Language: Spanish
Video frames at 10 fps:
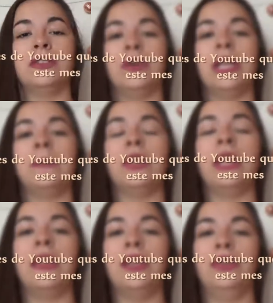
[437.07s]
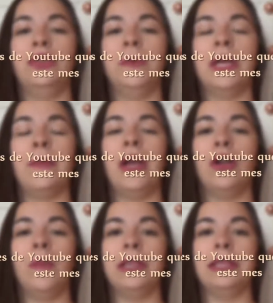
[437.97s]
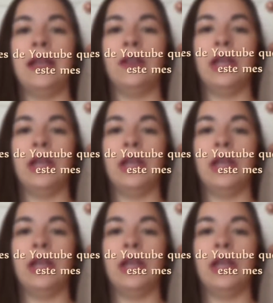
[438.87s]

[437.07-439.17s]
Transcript: Suscriptores de YouTube que más comentaron